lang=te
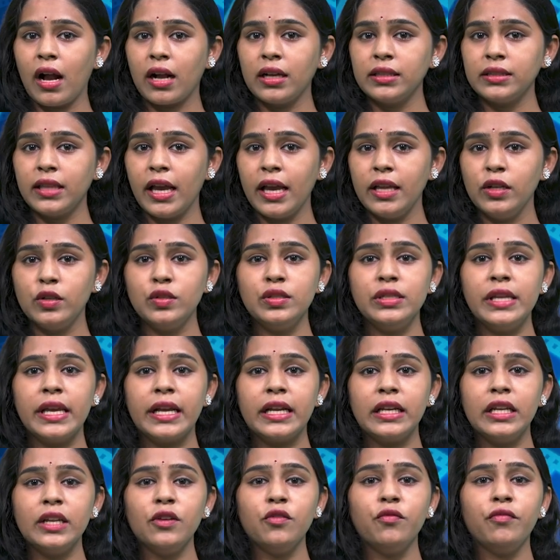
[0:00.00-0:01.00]
ఆకతాయిలు
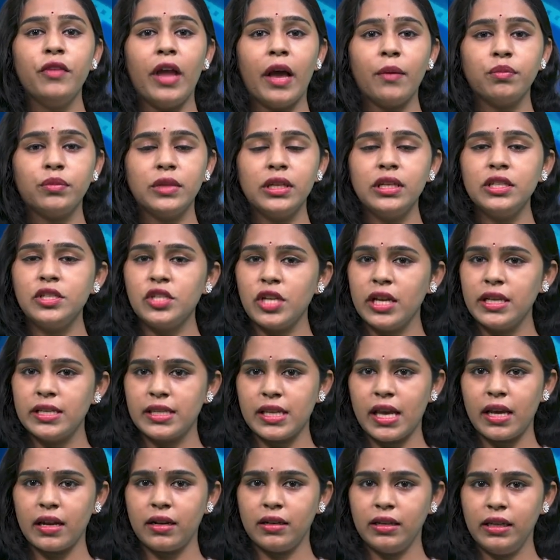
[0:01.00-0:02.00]
నెగిటివ్ వ్యాప్తిని
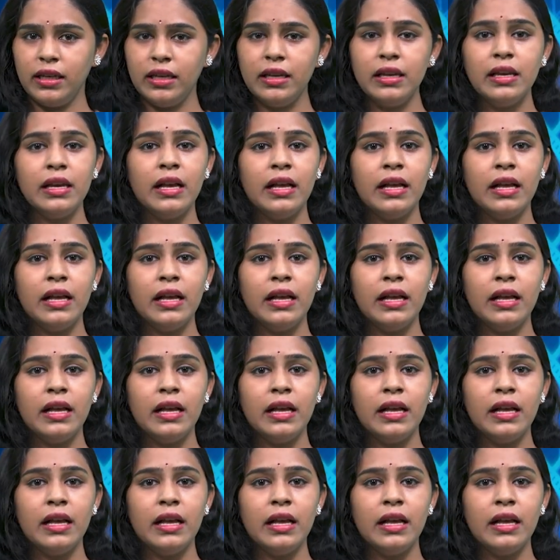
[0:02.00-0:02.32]
చేశారని